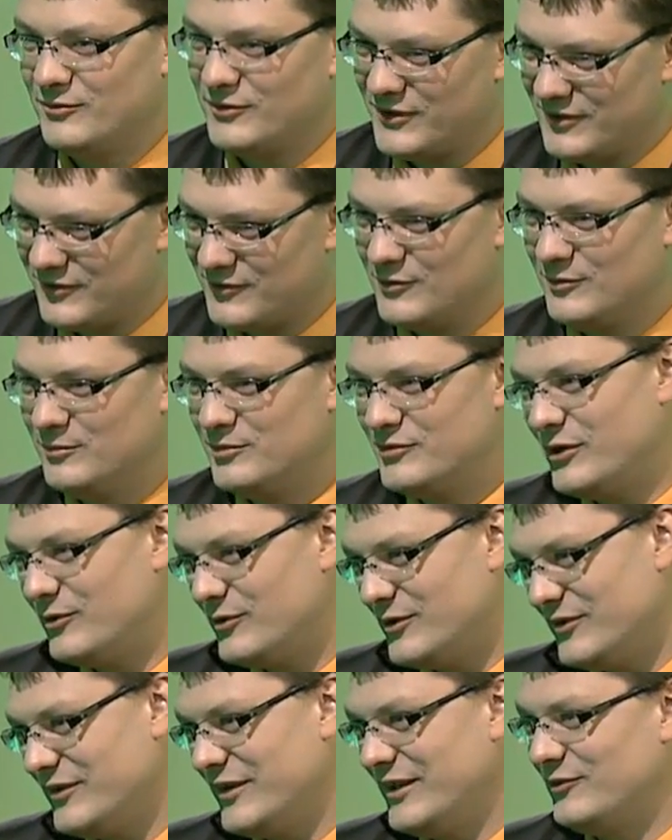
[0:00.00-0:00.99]
Вот если он
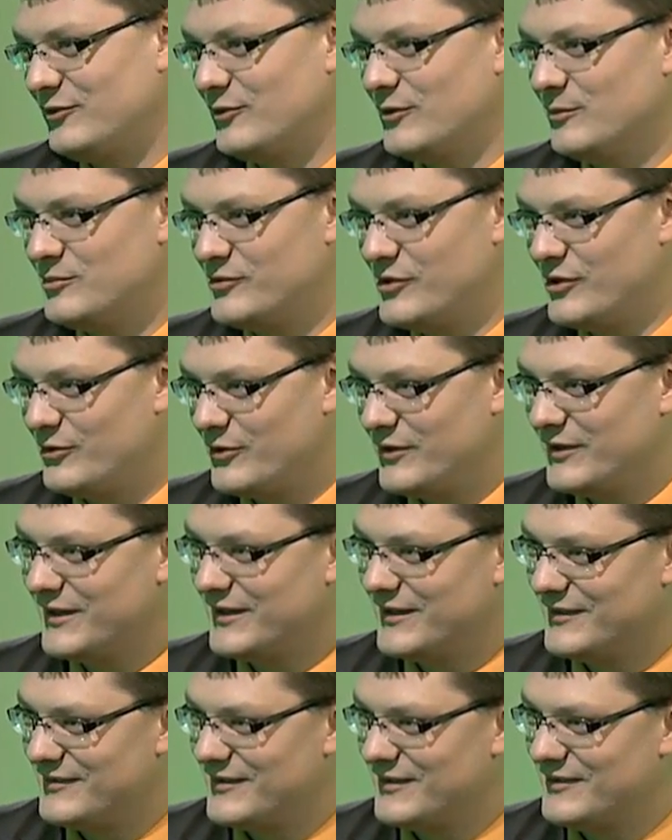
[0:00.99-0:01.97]
плохой, значит, он да. плохой до
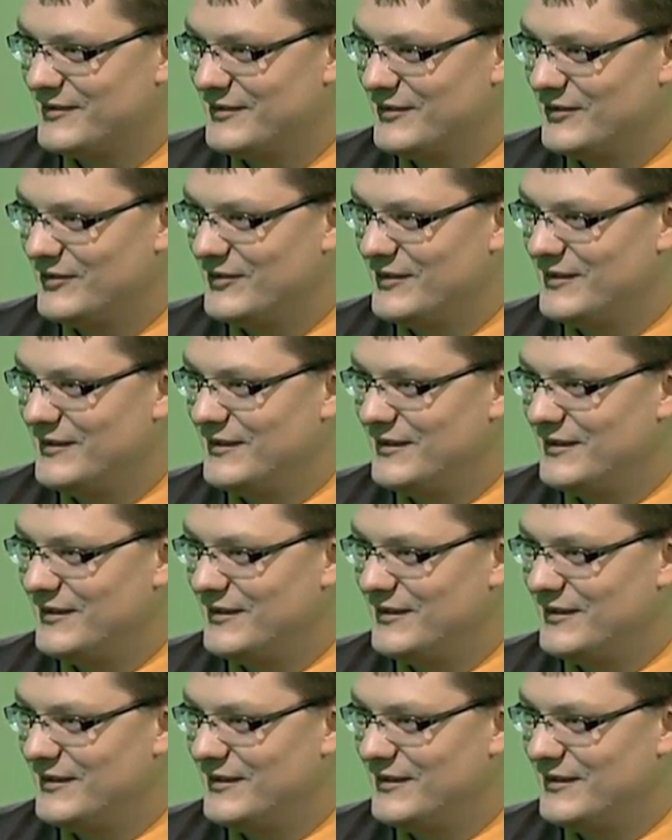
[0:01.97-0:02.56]
конца своей жизни.